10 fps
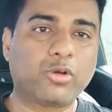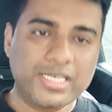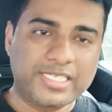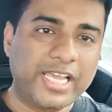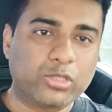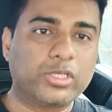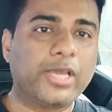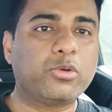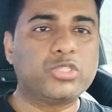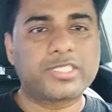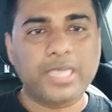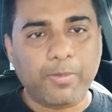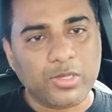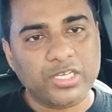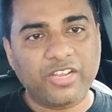तो गाइज ये तो थे कुछ इसके
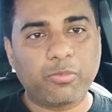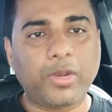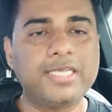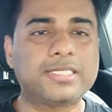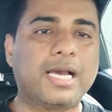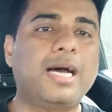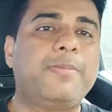पॉजिटिव पॉइंट्स